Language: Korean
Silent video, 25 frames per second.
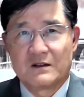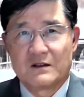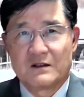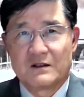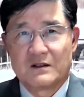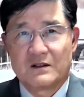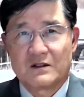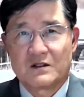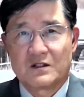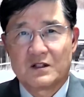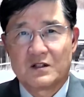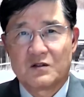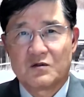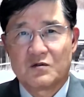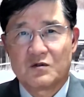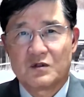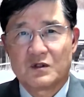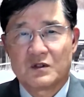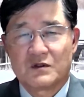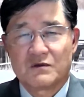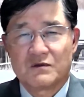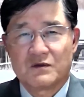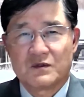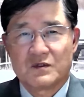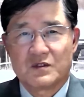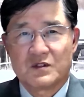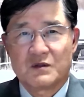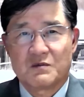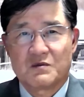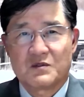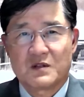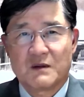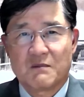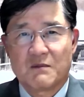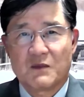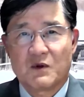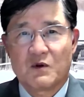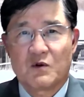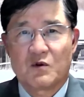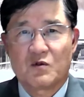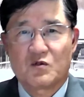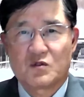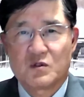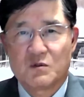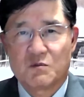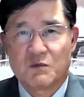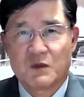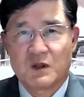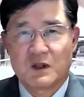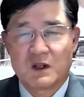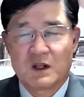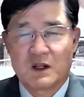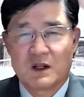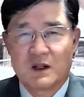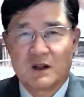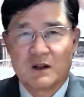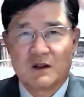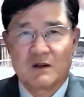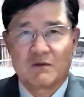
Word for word: 결국은 13만 5천 명의